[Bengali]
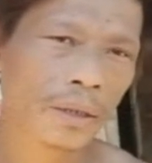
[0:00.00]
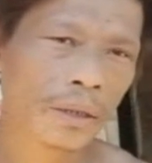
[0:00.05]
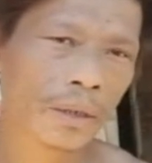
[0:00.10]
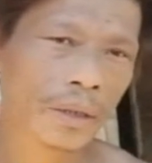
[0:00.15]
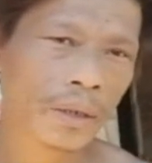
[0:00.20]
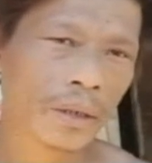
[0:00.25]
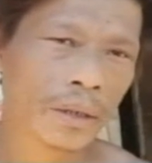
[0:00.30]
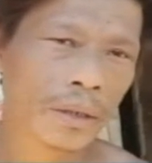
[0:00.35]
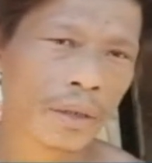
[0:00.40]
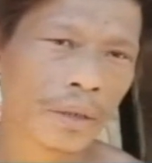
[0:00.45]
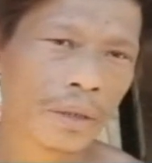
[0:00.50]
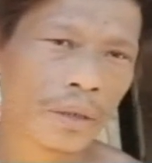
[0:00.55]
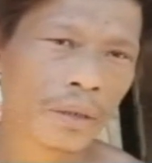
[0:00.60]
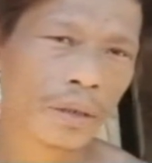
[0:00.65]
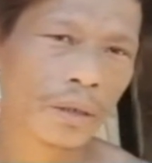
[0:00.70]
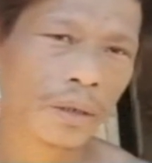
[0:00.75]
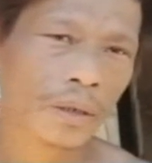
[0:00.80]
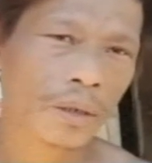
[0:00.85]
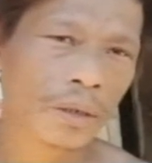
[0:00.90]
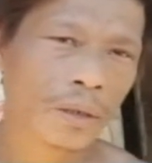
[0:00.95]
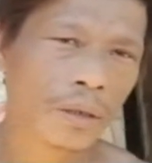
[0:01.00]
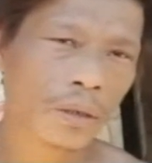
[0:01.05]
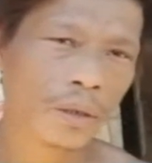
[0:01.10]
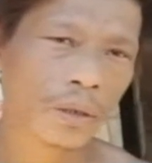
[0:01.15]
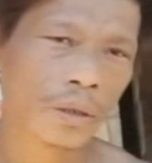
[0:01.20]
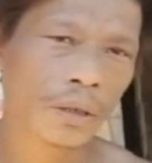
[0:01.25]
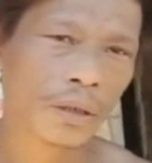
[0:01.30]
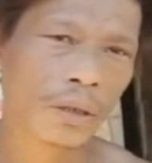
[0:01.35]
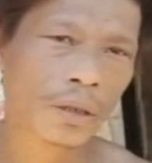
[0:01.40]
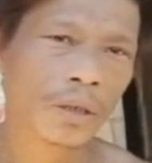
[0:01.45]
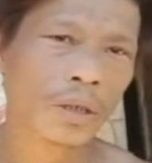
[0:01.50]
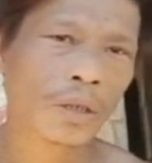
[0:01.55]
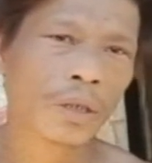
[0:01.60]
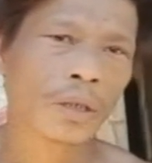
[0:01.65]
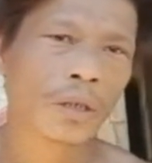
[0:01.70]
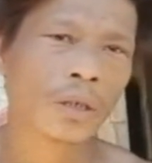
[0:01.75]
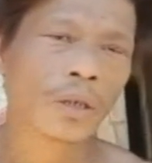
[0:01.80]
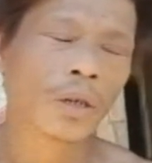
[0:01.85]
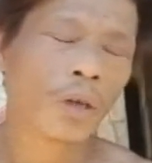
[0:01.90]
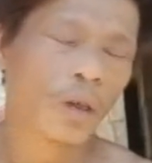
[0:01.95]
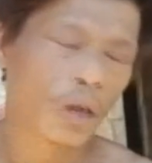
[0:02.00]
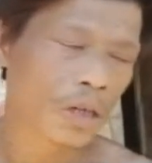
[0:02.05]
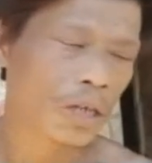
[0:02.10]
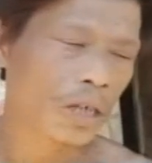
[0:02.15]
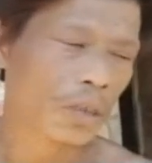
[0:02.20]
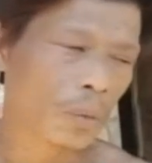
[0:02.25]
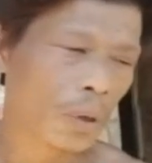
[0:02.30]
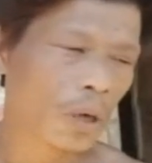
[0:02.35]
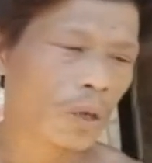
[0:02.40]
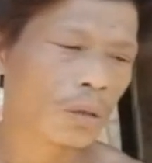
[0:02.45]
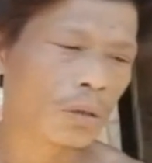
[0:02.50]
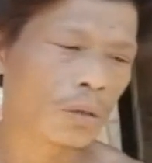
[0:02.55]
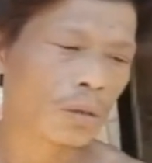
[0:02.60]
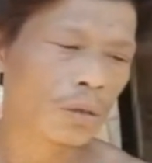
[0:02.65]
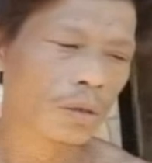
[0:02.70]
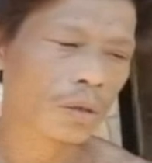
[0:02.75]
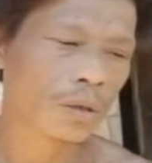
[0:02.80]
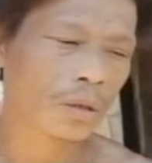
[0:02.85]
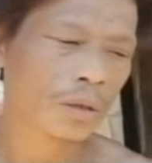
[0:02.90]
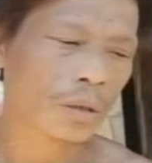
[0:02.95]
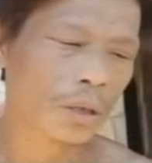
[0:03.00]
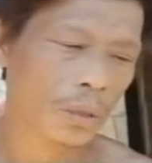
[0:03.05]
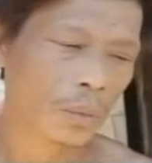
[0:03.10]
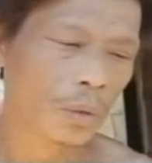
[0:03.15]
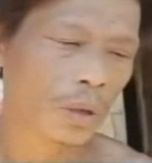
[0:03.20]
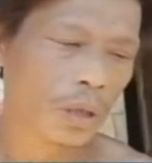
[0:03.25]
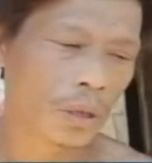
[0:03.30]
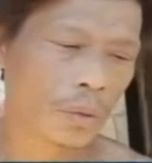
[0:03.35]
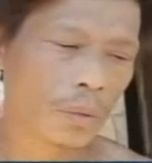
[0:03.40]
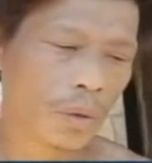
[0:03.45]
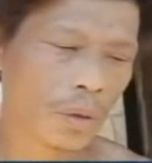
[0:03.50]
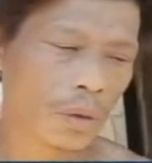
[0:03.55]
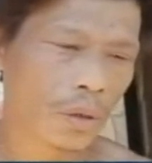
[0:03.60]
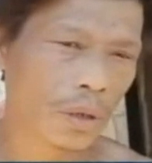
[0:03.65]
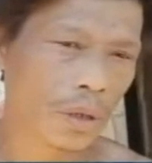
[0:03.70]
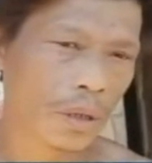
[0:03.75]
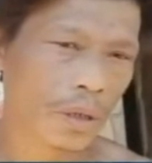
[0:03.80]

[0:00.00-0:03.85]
তারা কি বলছে দিব দিচ্ছে নাকি দিব দিব দিব